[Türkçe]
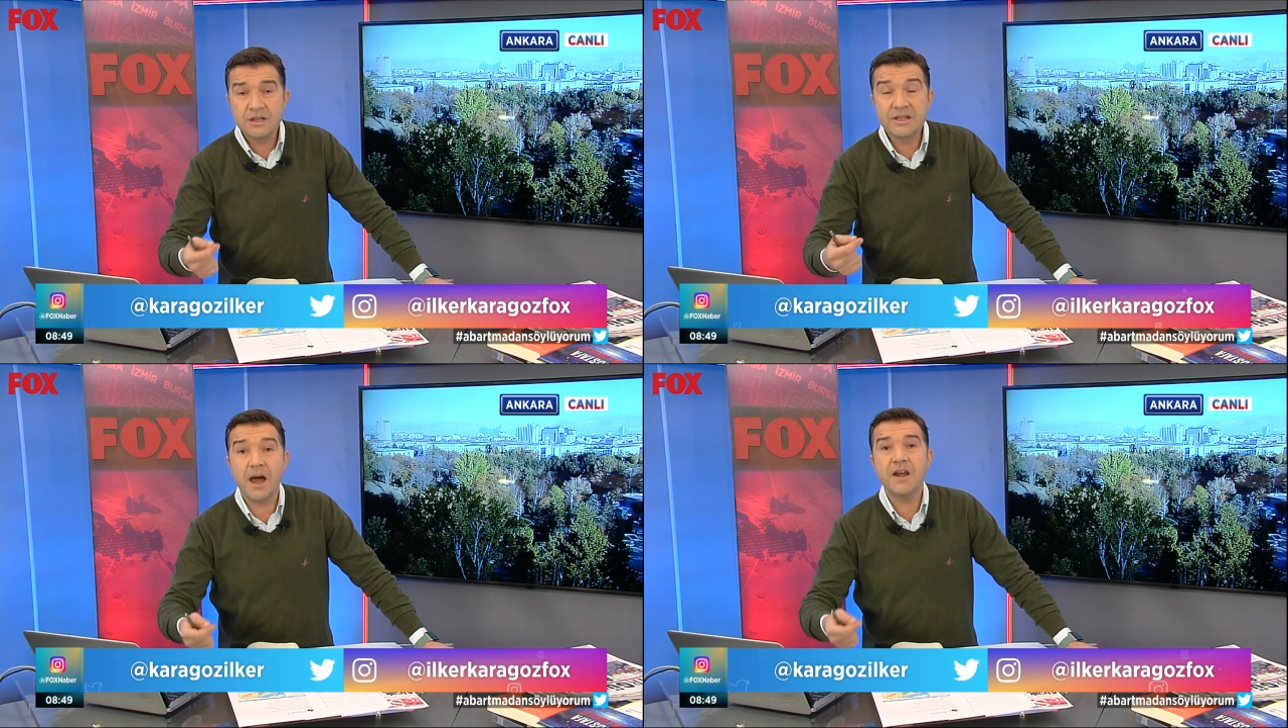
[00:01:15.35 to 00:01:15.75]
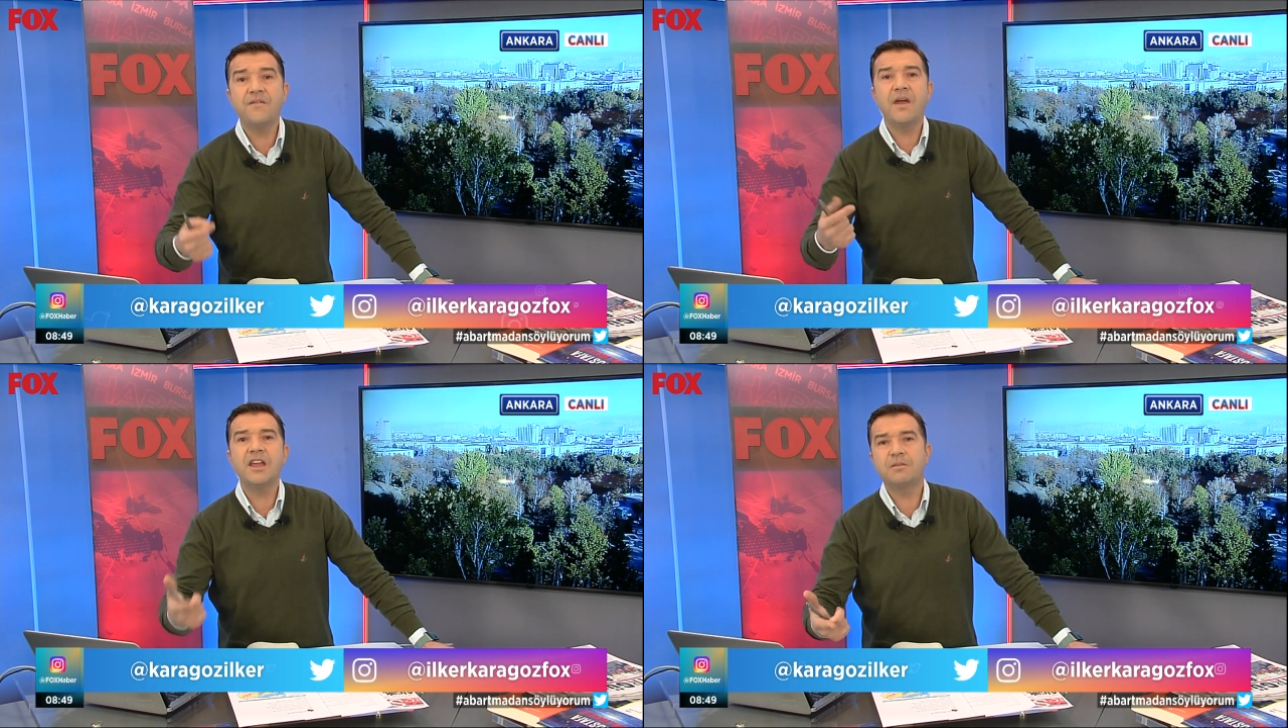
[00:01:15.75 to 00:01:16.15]
tarif
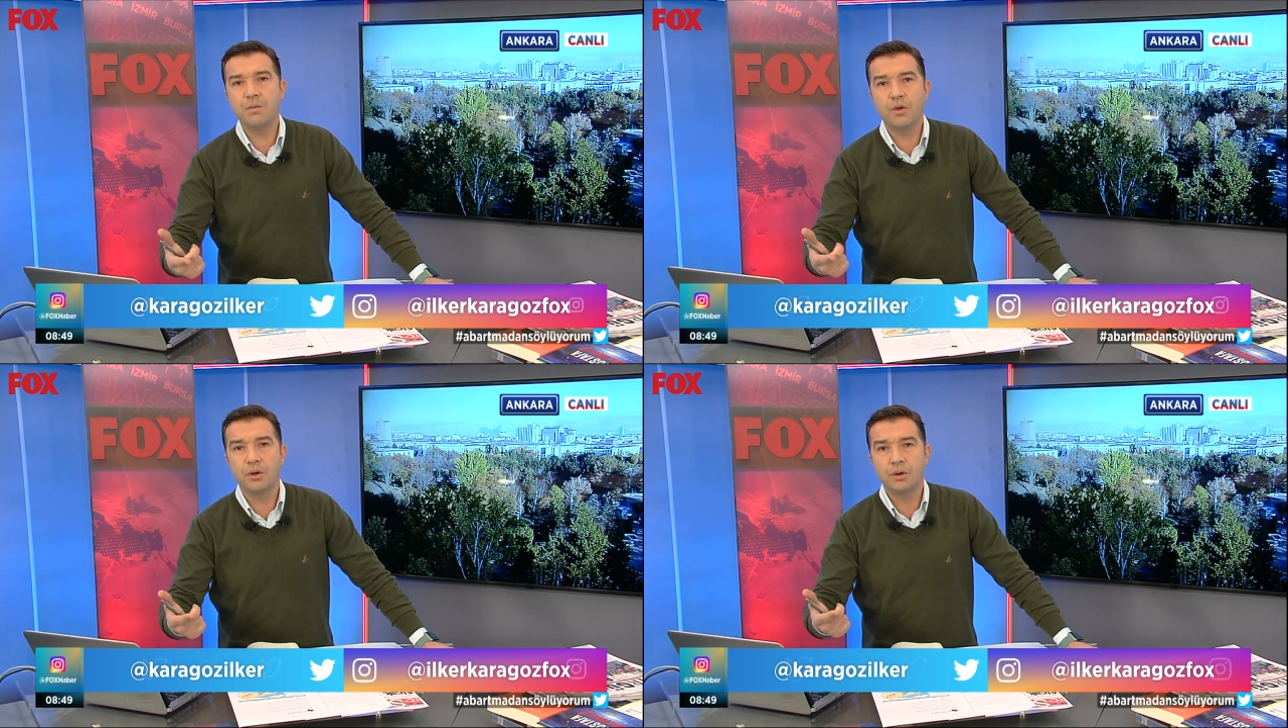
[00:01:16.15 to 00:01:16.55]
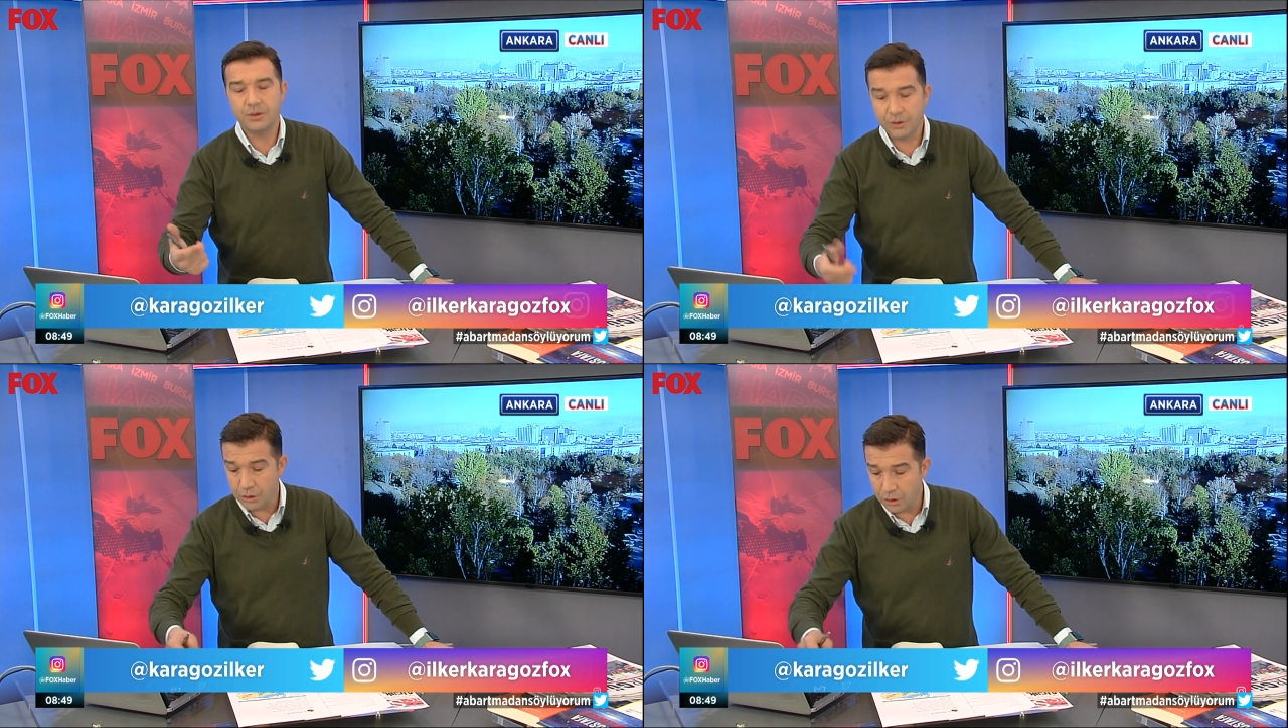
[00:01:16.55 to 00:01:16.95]
etmiyor
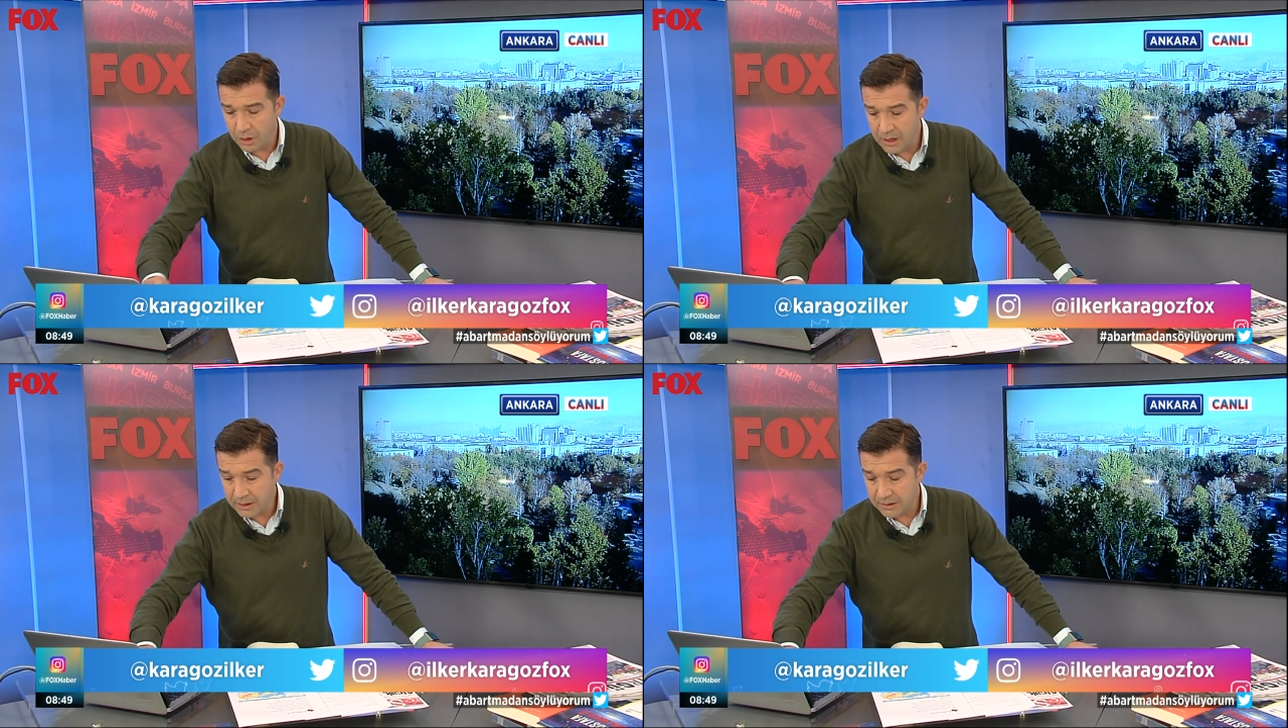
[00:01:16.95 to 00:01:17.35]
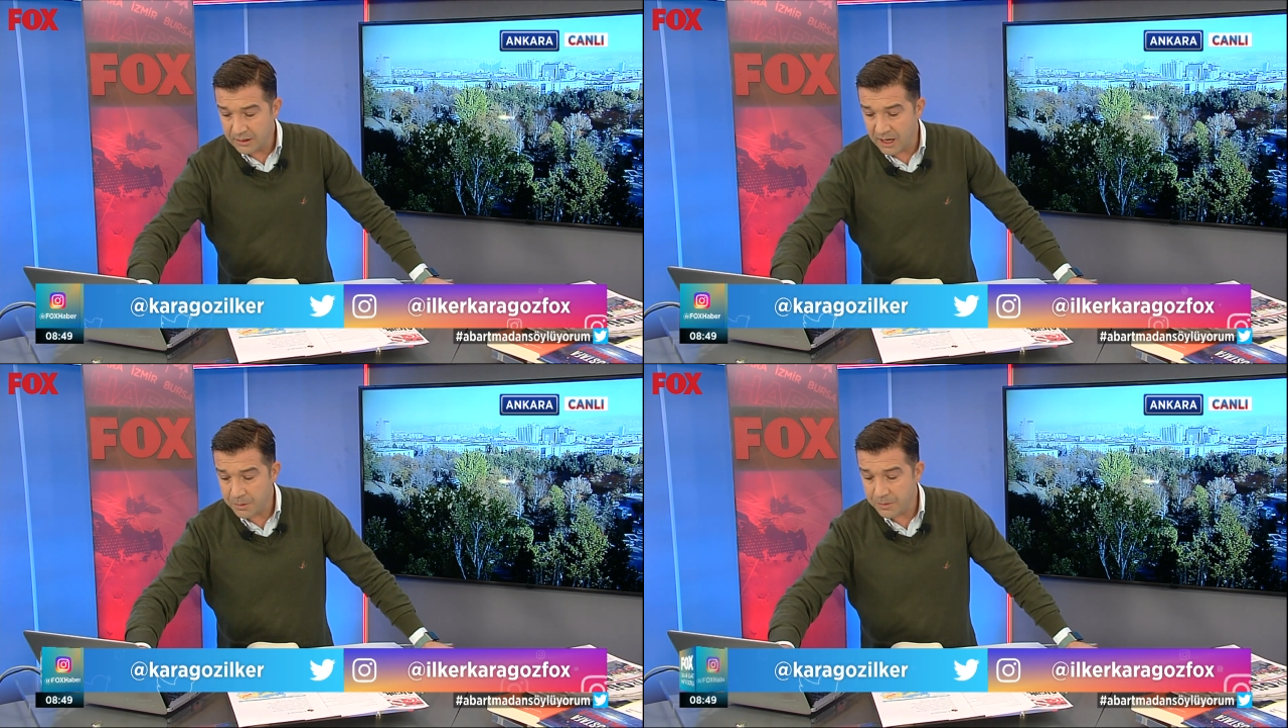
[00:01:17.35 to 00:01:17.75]
diyor
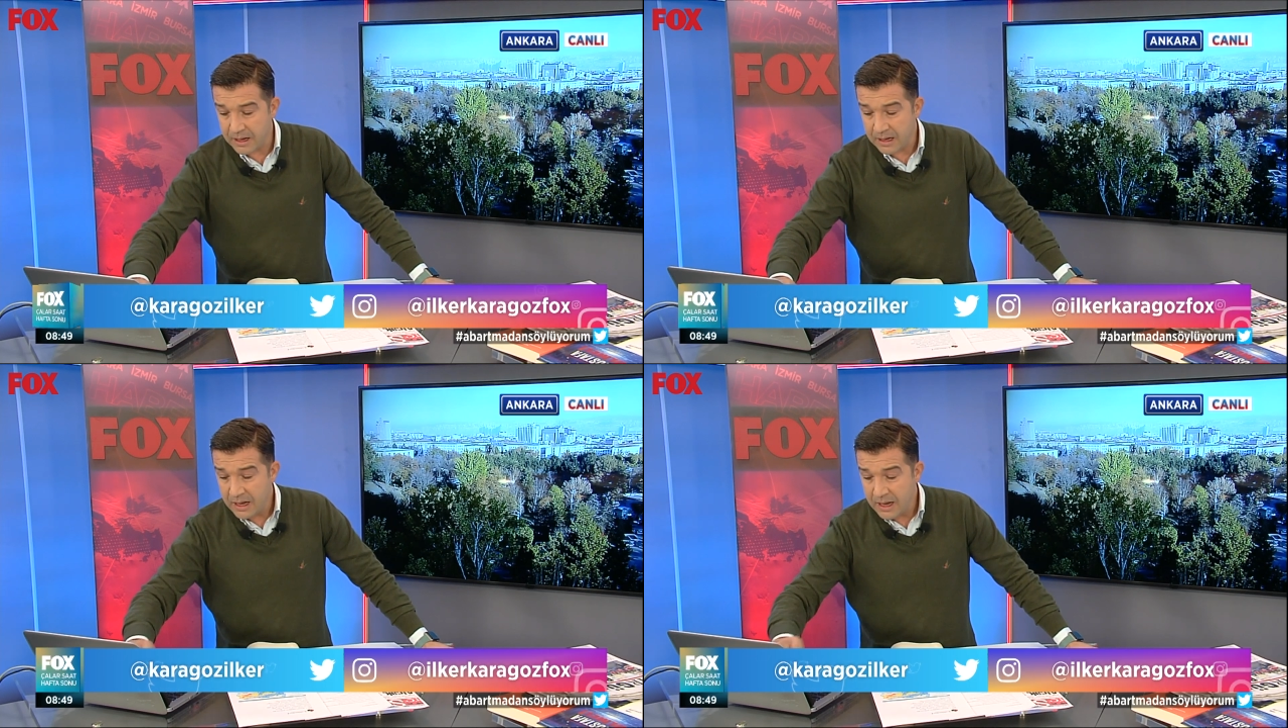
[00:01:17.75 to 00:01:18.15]
Nabi Bey.